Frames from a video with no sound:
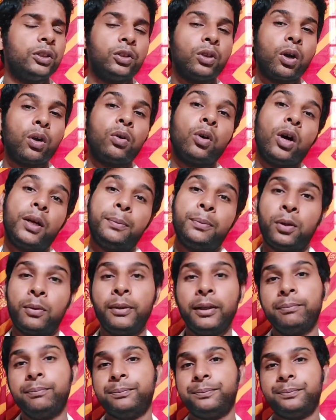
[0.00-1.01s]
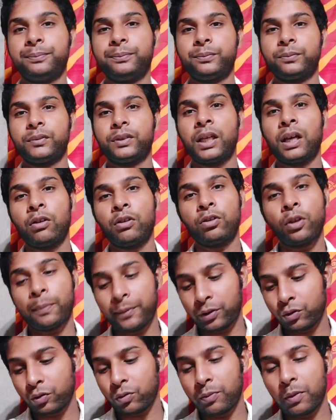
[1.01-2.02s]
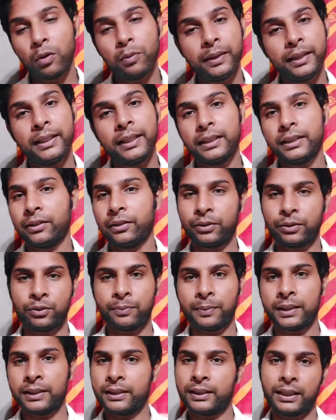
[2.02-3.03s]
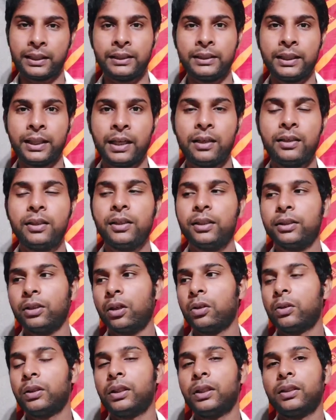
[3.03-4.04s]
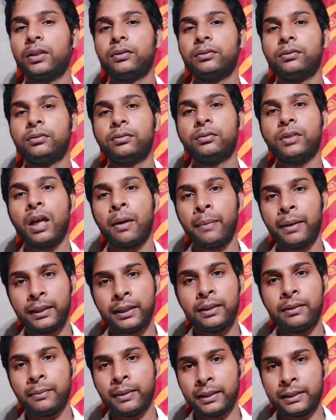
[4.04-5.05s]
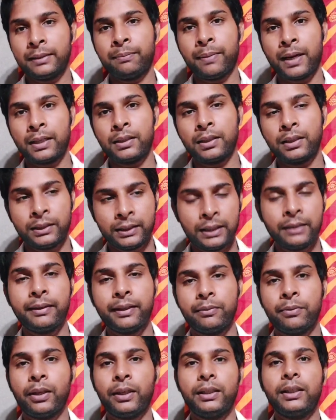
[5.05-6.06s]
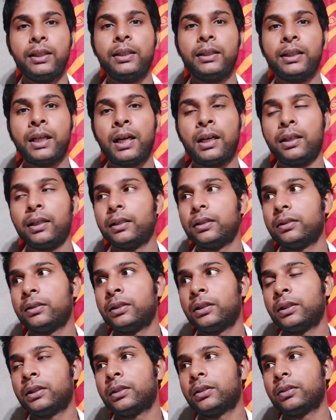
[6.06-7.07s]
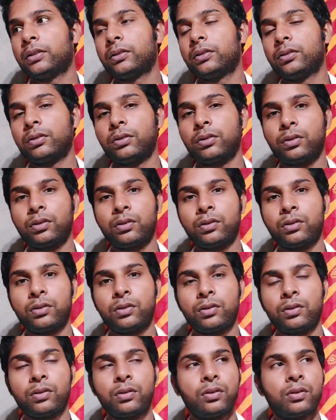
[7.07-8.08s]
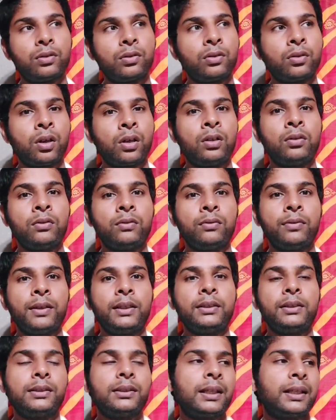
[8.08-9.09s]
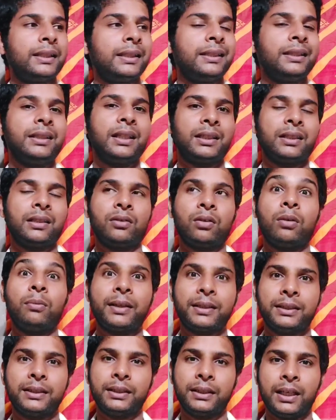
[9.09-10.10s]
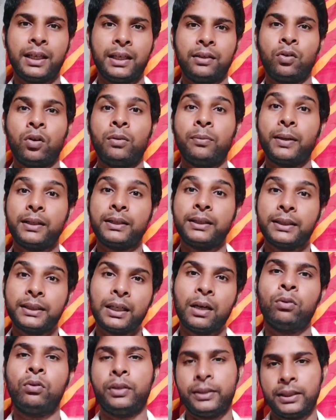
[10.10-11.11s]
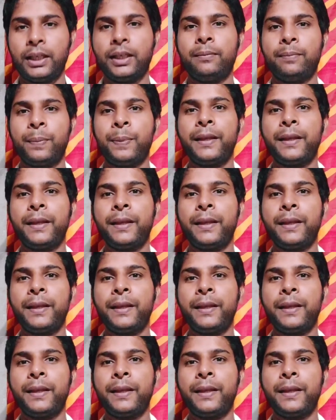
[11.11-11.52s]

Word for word: তখন হয় প্রবলেম কারণ সব কিছু হুবাহু মিলে যাচ্ছে অথচ পার্সেলটা নিচ্ছে না তখন আমাদের মানে যে ডেলিভারি বয় তার যে কনভেন্স নাকি একটা কনভারসেশন হ্যাঁ কনভারসেশন ডাউন হয়ে যায়